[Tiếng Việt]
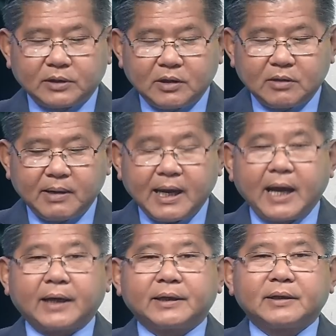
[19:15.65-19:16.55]
tử Bắc
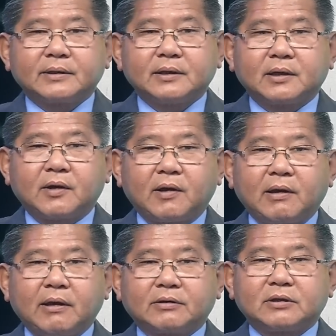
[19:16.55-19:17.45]
Hàn được
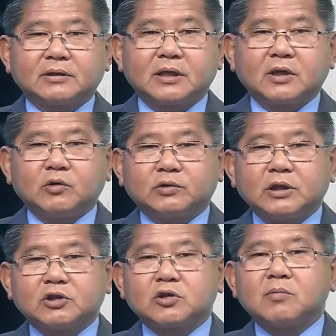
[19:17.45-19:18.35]
coi là chương trình ưu
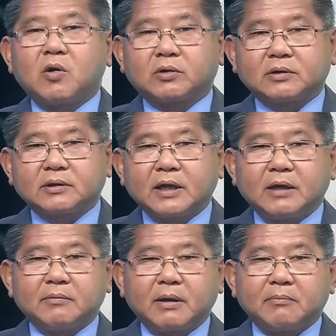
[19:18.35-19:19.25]
tiên số 1
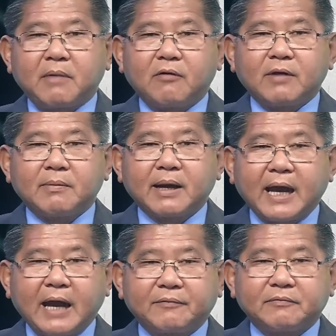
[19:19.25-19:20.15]
để mà bảo vệ Bắc
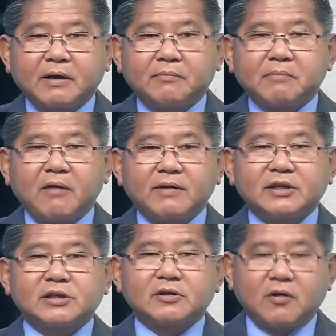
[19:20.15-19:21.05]
Hàn và bảo
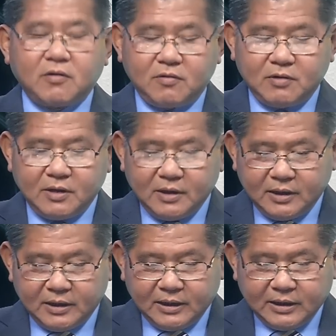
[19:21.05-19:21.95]
vệ chế độ.
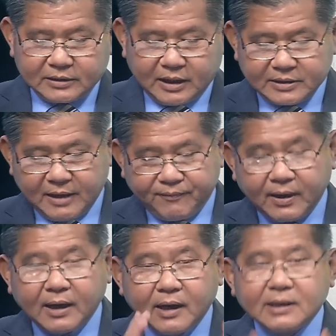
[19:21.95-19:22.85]
Thành ra
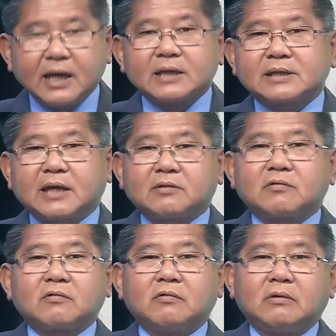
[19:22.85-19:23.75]
phần lớn ngân sách
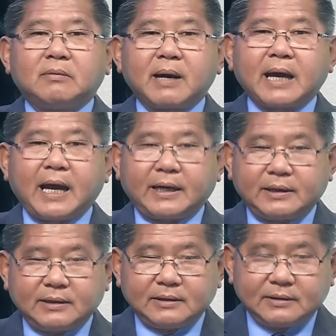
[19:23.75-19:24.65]
của Bắc Hàn
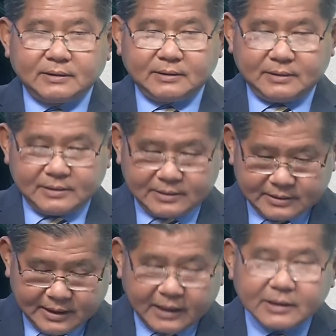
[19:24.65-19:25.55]

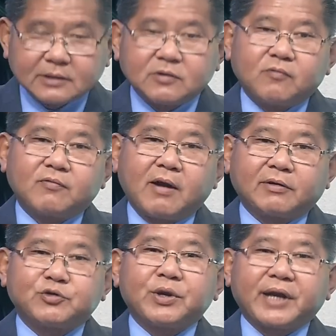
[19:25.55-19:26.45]
sẽ được dùng vào
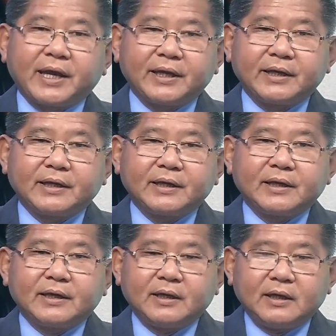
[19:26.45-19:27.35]
cái chuyện này.
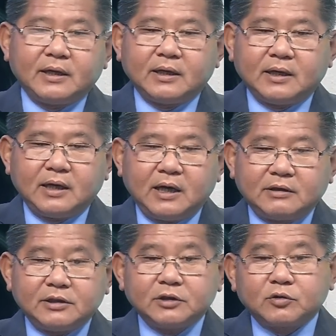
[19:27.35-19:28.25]

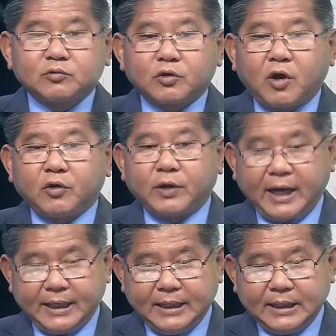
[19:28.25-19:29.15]
À, như chúng tôi nói hồi
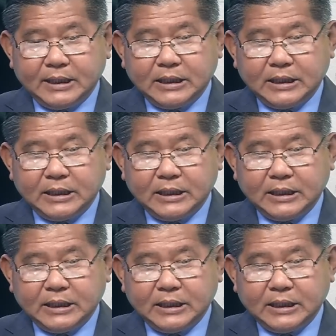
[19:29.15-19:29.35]
nãy,